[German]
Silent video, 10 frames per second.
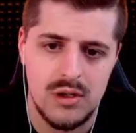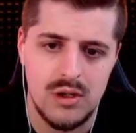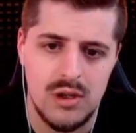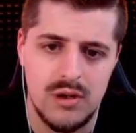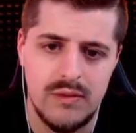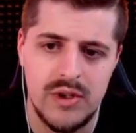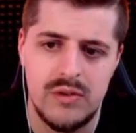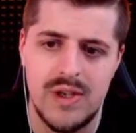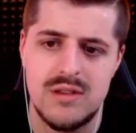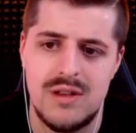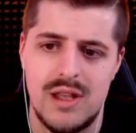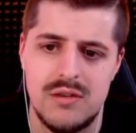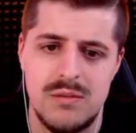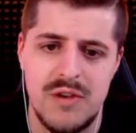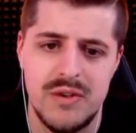Äh, weißt du was? Lass
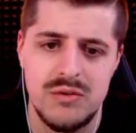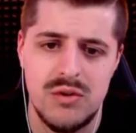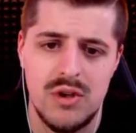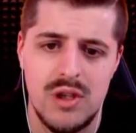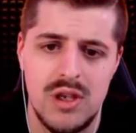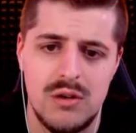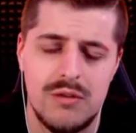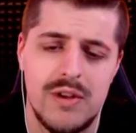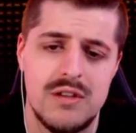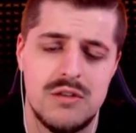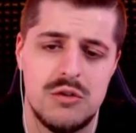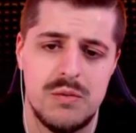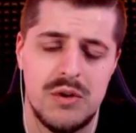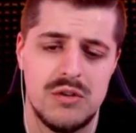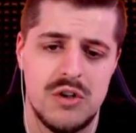uns mal versuchen, hier durchs Fenster zu
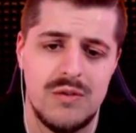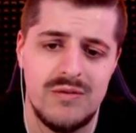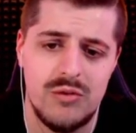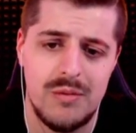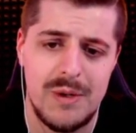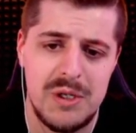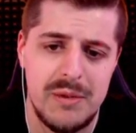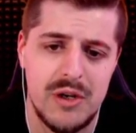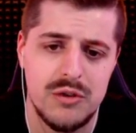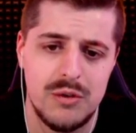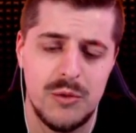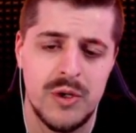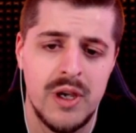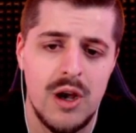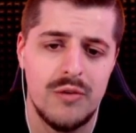springen und schauen, ja. wo wir dabei rauskommen.
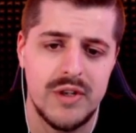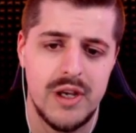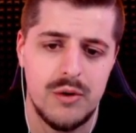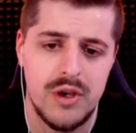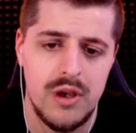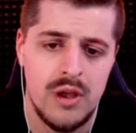Okay? okay? Auf drei, okay?